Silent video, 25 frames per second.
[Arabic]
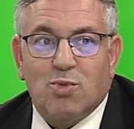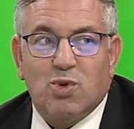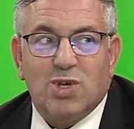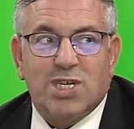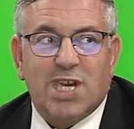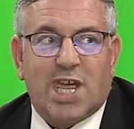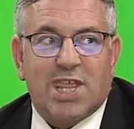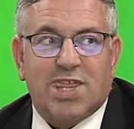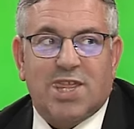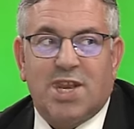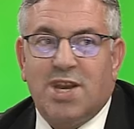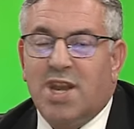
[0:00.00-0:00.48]

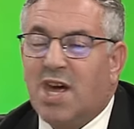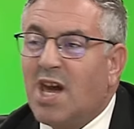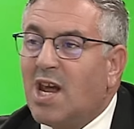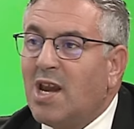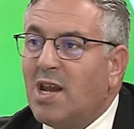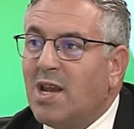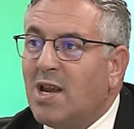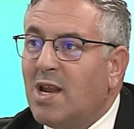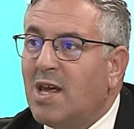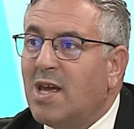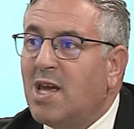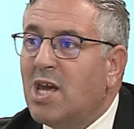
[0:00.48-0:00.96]
وزاره
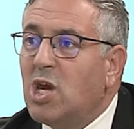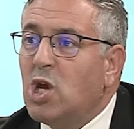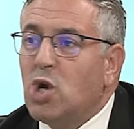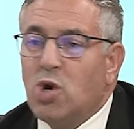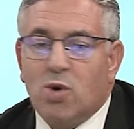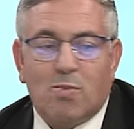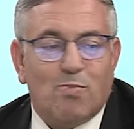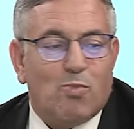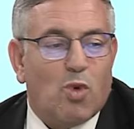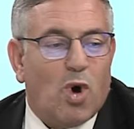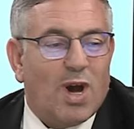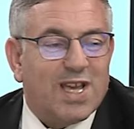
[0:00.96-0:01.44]
النقل
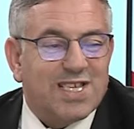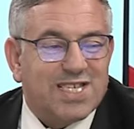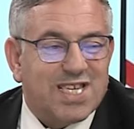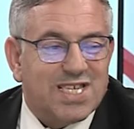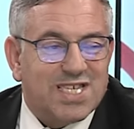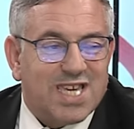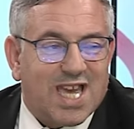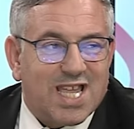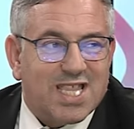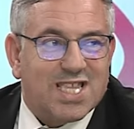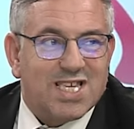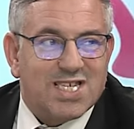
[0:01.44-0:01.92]

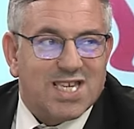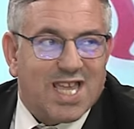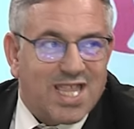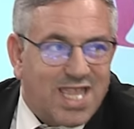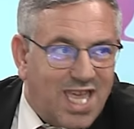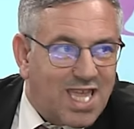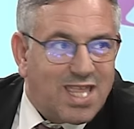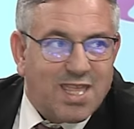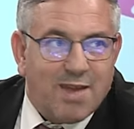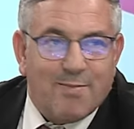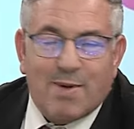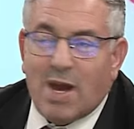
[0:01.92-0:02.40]
مؤسسه
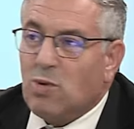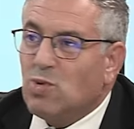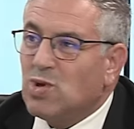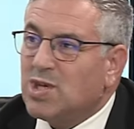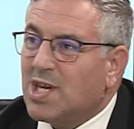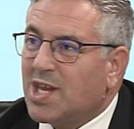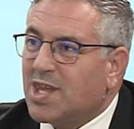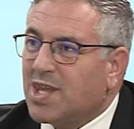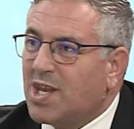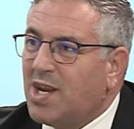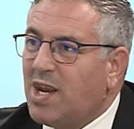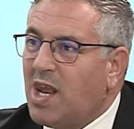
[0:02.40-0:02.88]
اقتصاديه تابعه
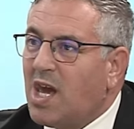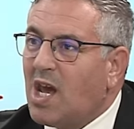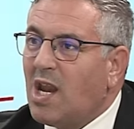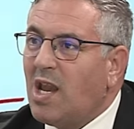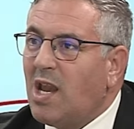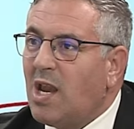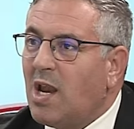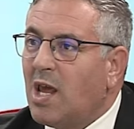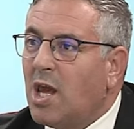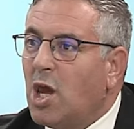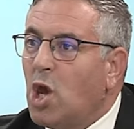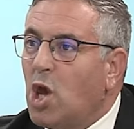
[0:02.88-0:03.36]
لوزاره
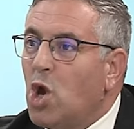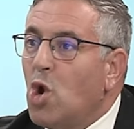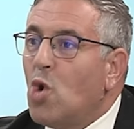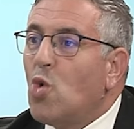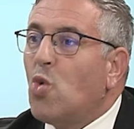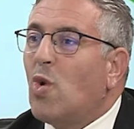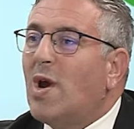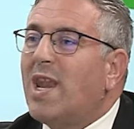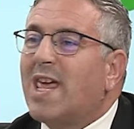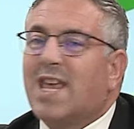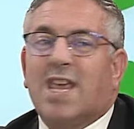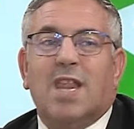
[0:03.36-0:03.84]
النقل
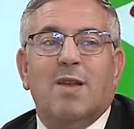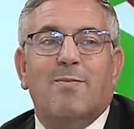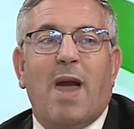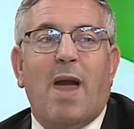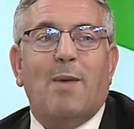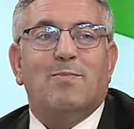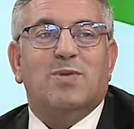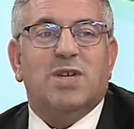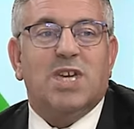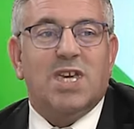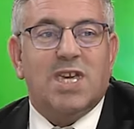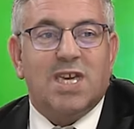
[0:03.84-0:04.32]
ولكن
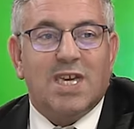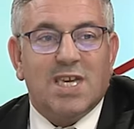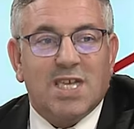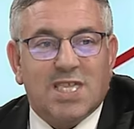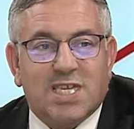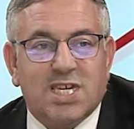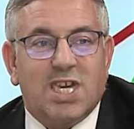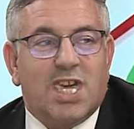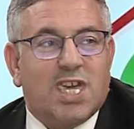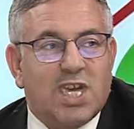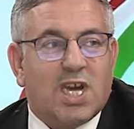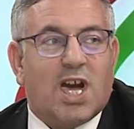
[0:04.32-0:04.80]
ما حبش
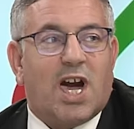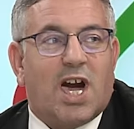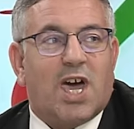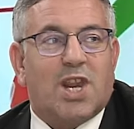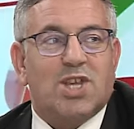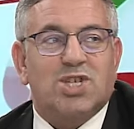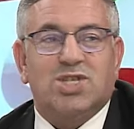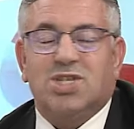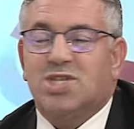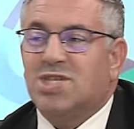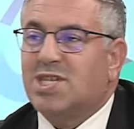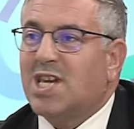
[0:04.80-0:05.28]

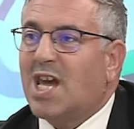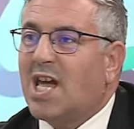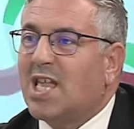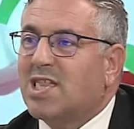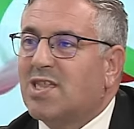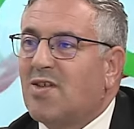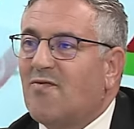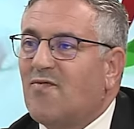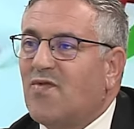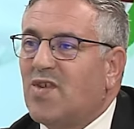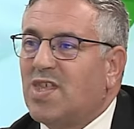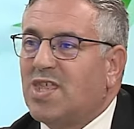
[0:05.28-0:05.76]
يخرج الصيغه
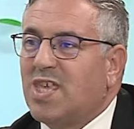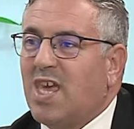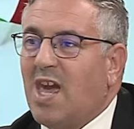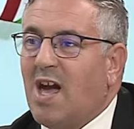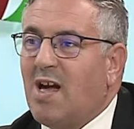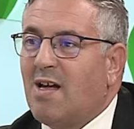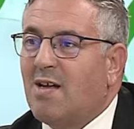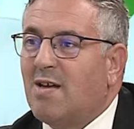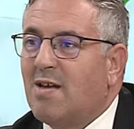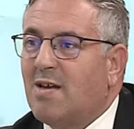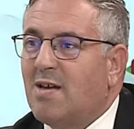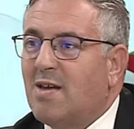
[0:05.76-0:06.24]

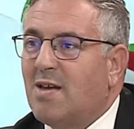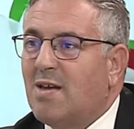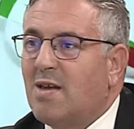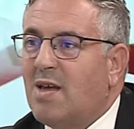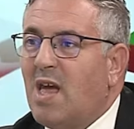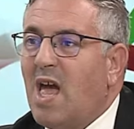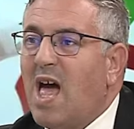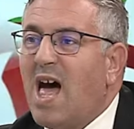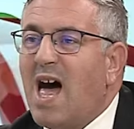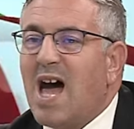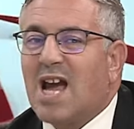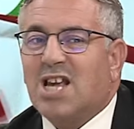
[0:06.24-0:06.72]
التنفيذيه
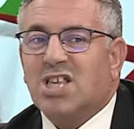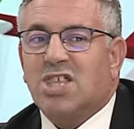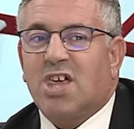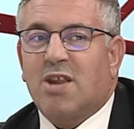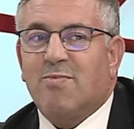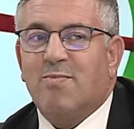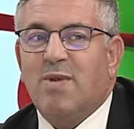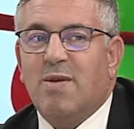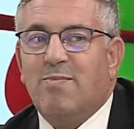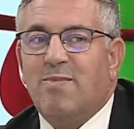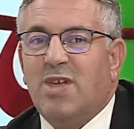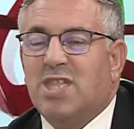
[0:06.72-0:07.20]

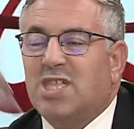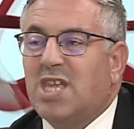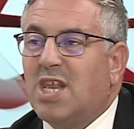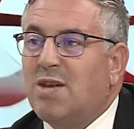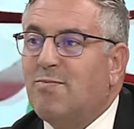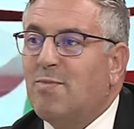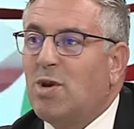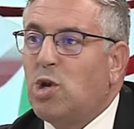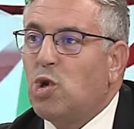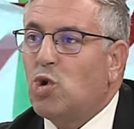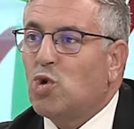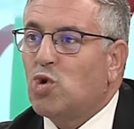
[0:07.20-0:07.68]
اكثر من 200
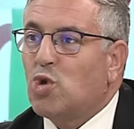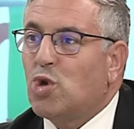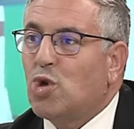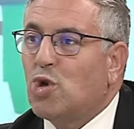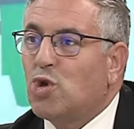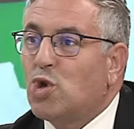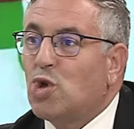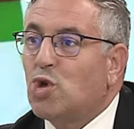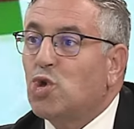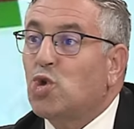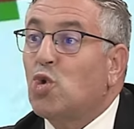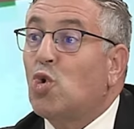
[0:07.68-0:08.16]
مليون
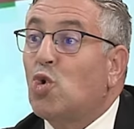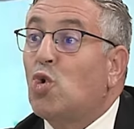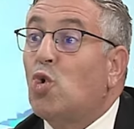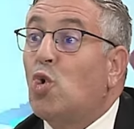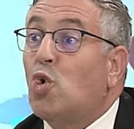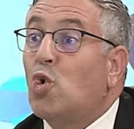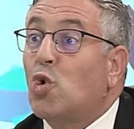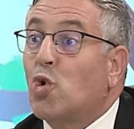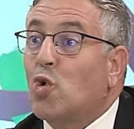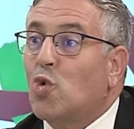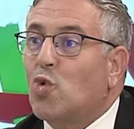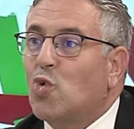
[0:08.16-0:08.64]

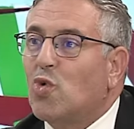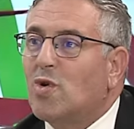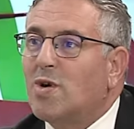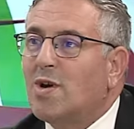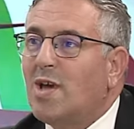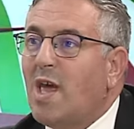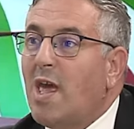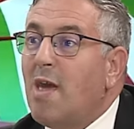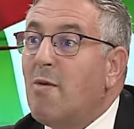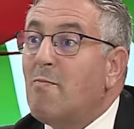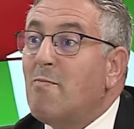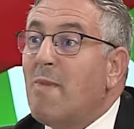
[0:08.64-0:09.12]
اورو
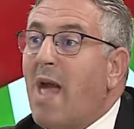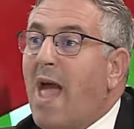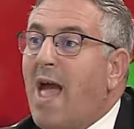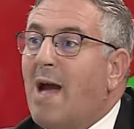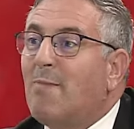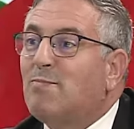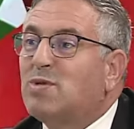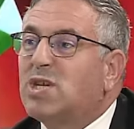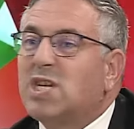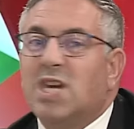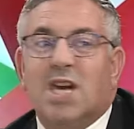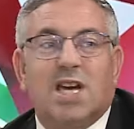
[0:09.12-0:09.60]
ما
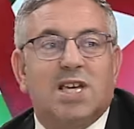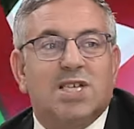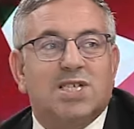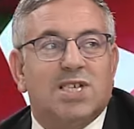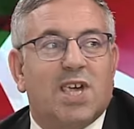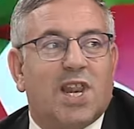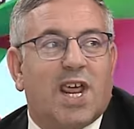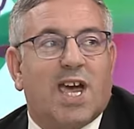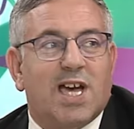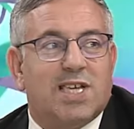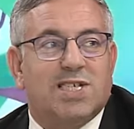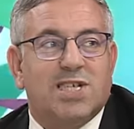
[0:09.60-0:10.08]
حبش
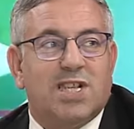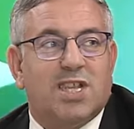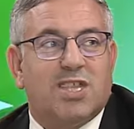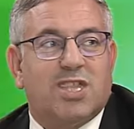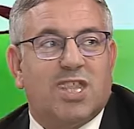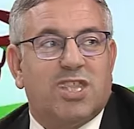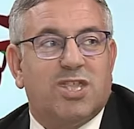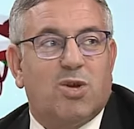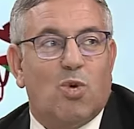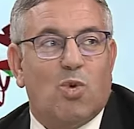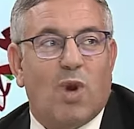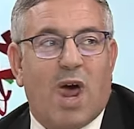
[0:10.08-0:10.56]
يخسر خزينه
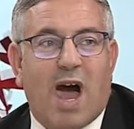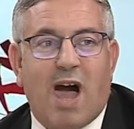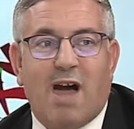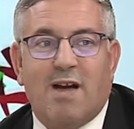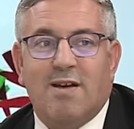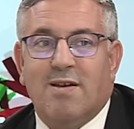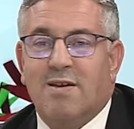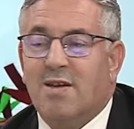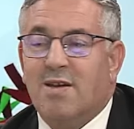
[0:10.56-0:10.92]
الدوله